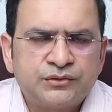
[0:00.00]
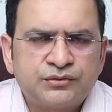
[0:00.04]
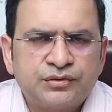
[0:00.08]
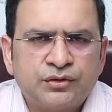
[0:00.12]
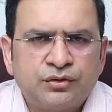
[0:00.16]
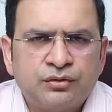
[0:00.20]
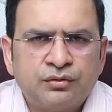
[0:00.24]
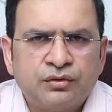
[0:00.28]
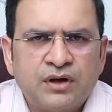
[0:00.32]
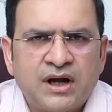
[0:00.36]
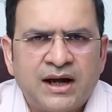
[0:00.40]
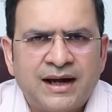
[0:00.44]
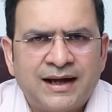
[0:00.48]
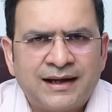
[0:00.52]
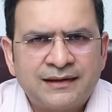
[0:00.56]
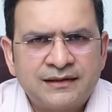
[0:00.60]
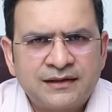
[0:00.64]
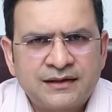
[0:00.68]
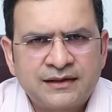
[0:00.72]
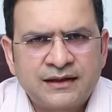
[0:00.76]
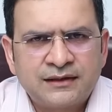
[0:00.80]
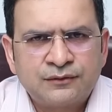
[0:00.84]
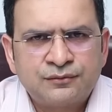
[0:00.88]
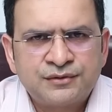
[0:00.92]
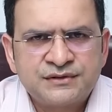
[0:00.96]
సో హార్ట్
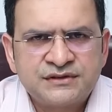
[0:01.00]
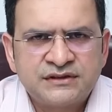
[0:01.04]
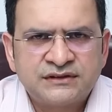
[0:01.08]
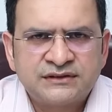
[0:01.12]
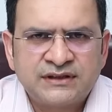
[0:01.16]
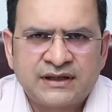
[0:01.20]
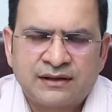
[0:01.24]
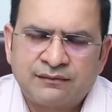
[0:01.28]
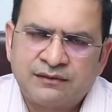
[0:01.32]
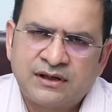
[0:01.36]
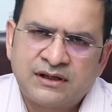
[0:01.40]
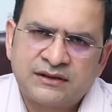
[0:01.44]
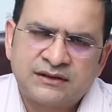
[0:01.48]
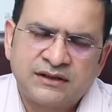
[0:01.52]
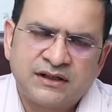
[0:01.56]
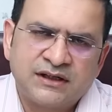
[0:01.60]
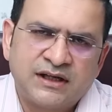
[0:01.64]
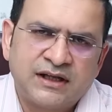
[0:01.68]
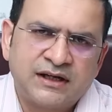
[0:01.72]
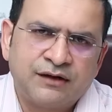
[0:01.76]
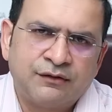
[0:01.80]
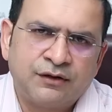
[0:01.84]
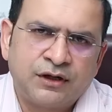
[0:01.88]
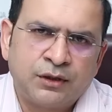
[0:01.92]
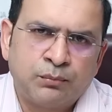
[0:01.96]
అటాక్ వచ్చిన తర్వాత
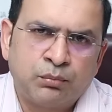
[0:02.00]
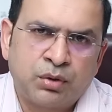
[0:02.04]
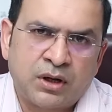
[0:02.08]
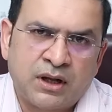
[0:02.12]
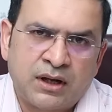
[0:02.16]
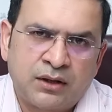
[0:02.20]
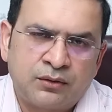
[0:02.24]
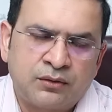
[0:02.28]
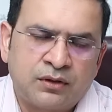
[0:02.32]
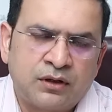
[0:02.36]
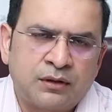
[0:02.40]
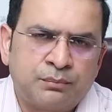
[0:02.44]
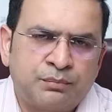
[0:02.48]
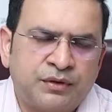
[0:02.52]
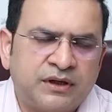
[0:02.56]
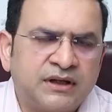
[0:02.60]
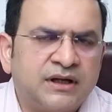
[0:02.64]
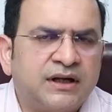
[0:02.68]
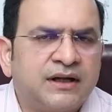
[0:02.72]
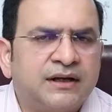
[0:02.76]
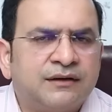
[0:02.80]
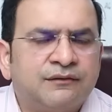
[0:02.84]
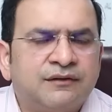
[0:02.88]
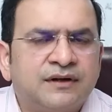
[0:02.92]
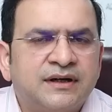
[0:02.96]
కానివ్వండి బ్లాక్ ఉన్నప్పుడు
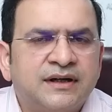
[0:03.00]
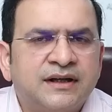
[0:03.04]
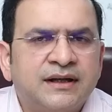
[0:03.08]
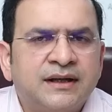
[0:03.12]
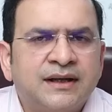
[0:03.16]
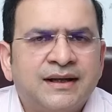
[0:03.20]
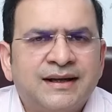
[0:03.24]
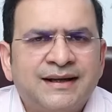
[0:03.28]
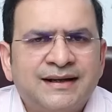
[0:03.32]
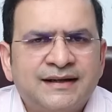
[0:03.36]
కానివ్వండి